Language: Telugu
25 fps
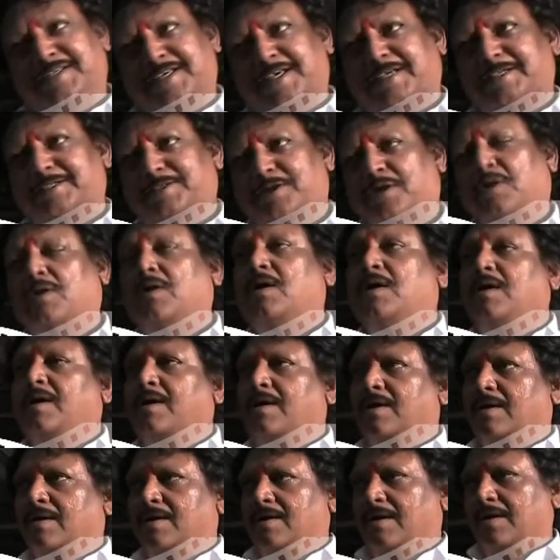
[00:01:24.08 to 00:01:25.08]
చేస్తాం
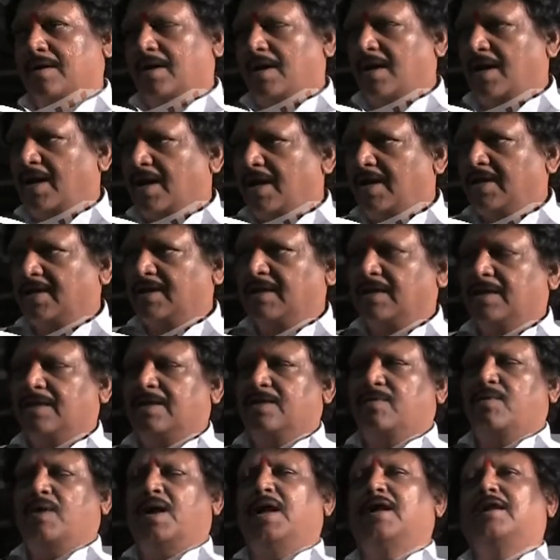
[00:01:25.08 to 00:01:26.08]
అలాంటి
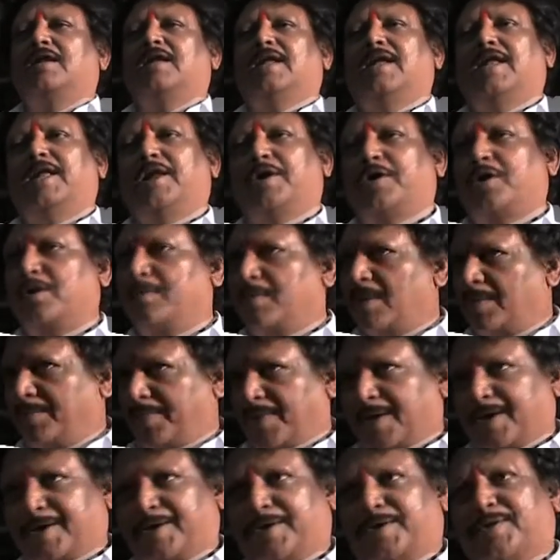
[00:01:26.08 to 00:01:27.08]
క్వాలిటీ లేనివాడు మా
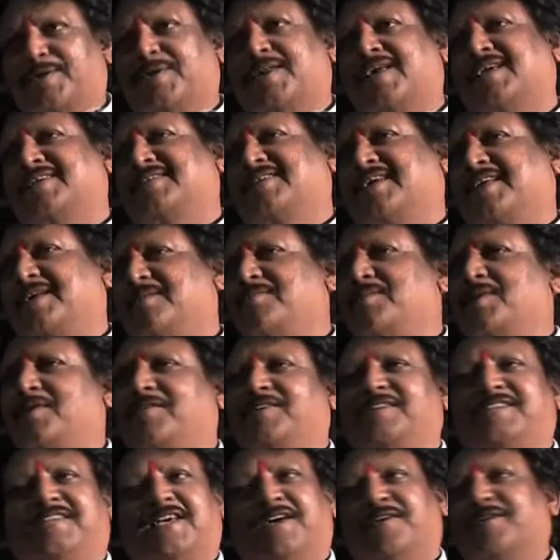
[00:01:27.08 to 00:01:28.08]
పక్కన ఉన్నా సరే
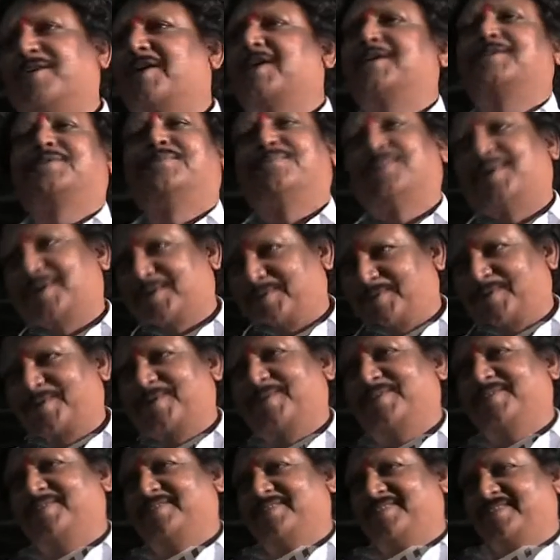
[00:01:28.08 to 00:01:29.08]
మేము ఇచ్చే అవకాశం మాకు ఉండదు